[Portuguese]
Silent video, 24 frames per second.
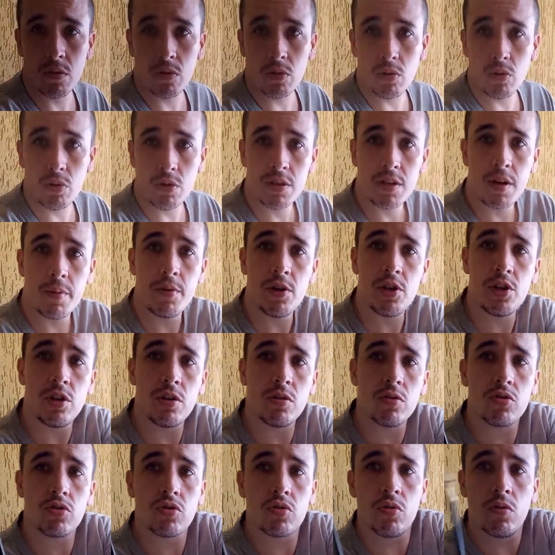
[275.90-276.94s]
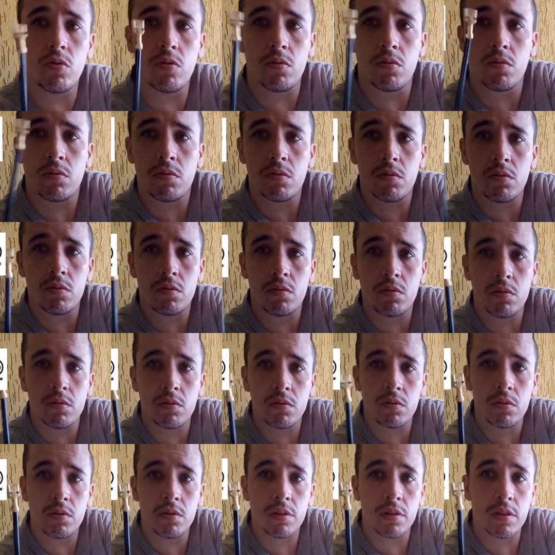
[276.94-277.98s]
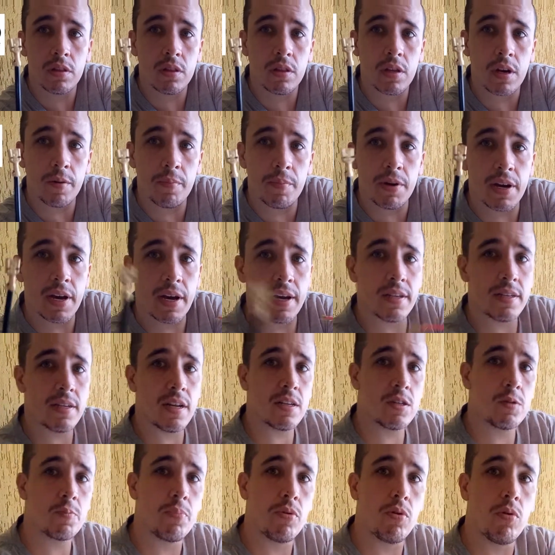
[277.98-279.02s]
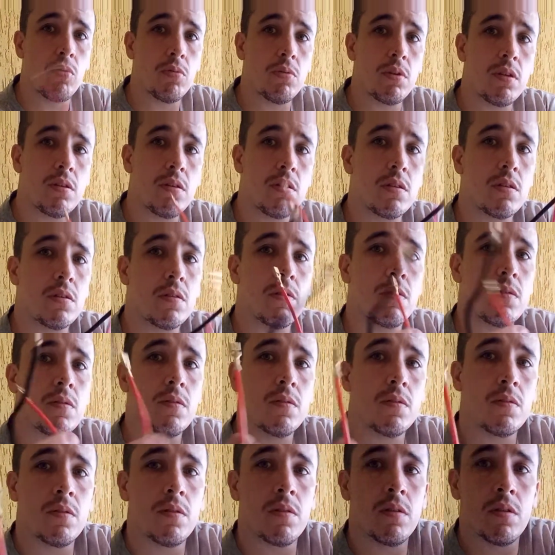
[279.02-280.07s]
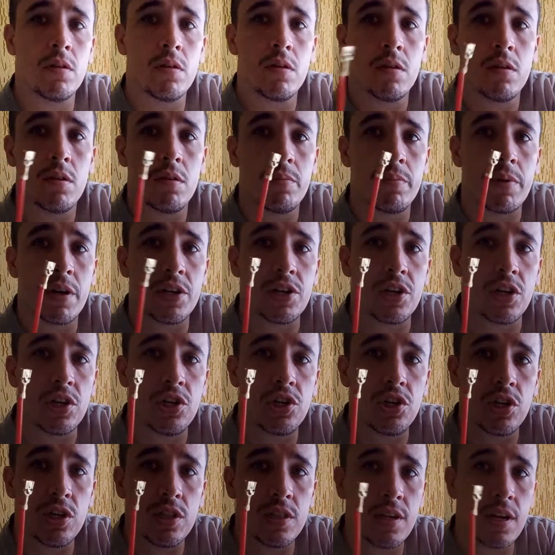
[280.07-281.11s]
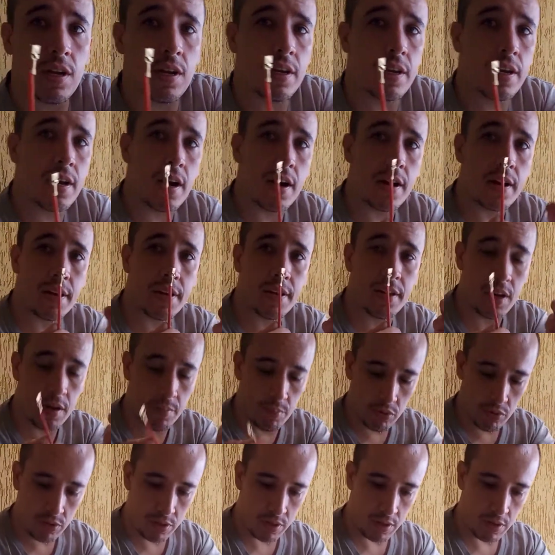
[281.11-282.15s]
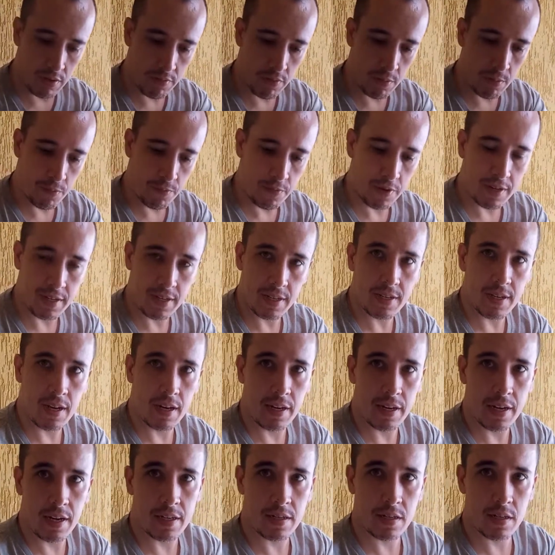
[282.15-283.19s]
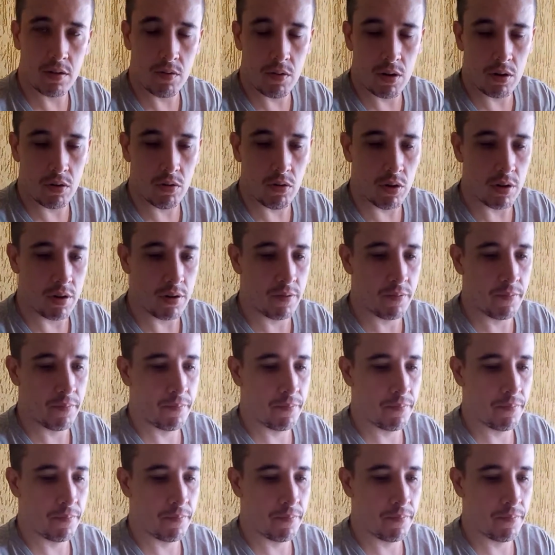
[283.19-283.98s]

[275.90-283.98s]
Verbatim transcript: dois rabichinhos com terminais nas pontas pra gente interligar aqui na buzina. Vamos fazer essa ligação agora.